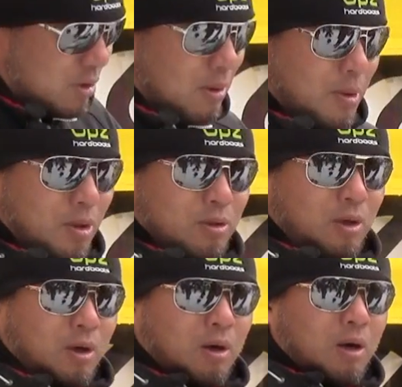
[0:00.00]

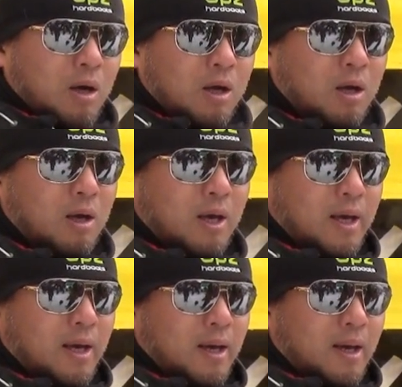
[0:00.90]
ルスノーボード、
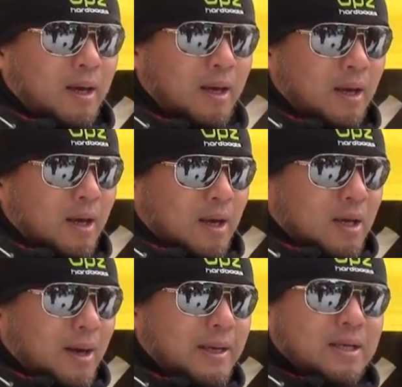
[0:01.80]
えー
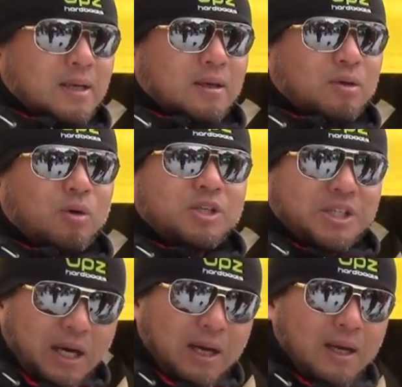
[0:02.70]
やはり競技
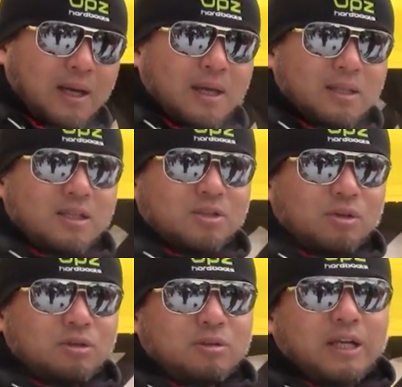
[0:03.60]
者にす
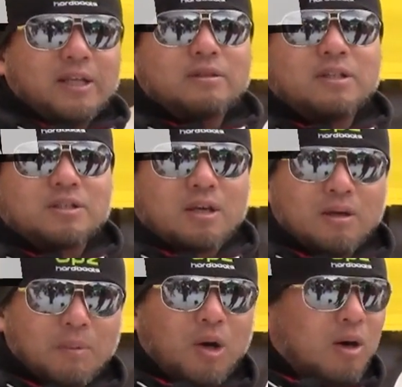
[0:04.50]
ごく売れてるんですけ
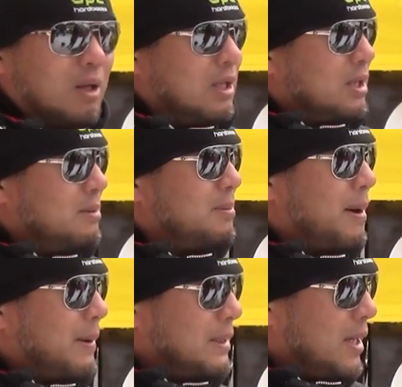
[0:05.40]
ども
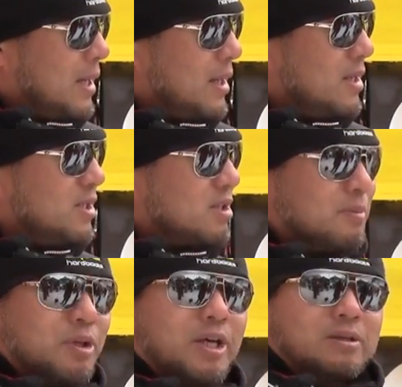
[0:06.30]
今まで
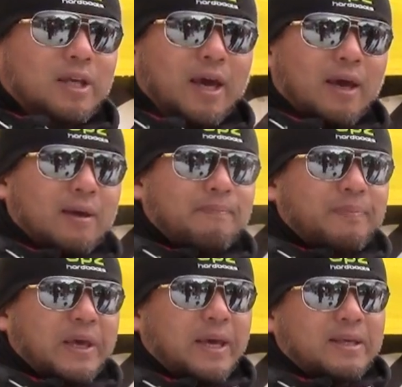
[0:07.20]
レディースモデルで、
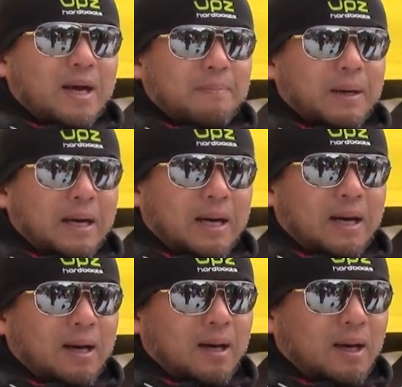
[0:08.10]
え
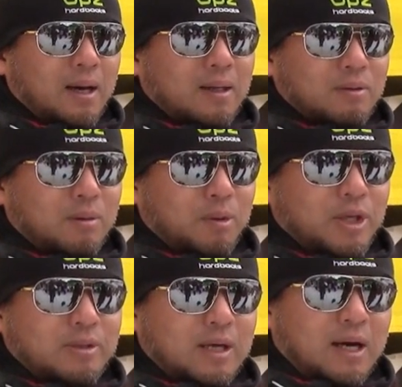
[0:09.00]
キャンバーの
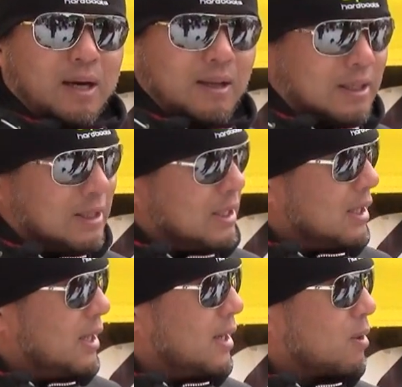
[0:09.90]
モデルが、
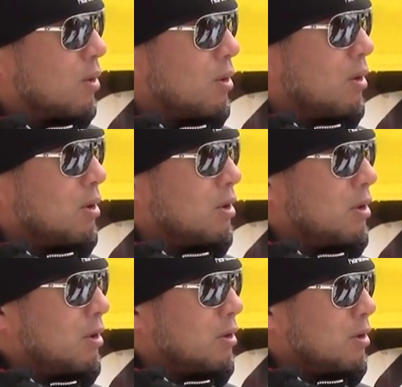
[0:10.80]
えこ
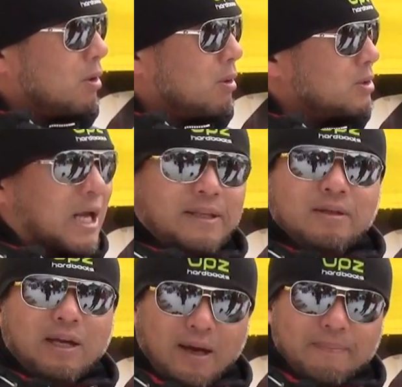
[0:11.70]
こ3
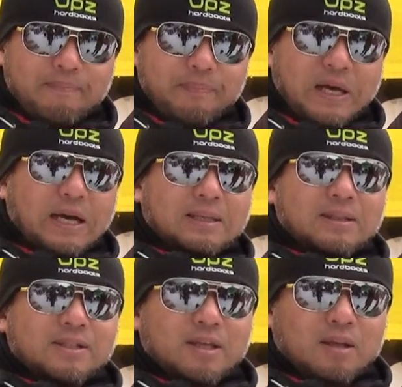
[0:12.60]
年ぐらいなかっ
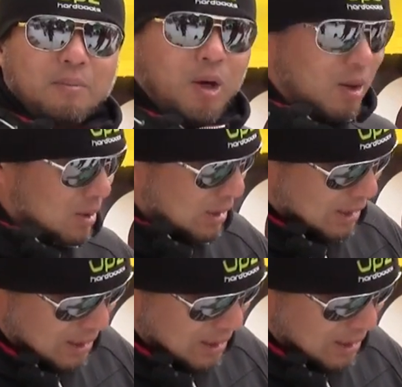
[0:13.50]
たんですけども、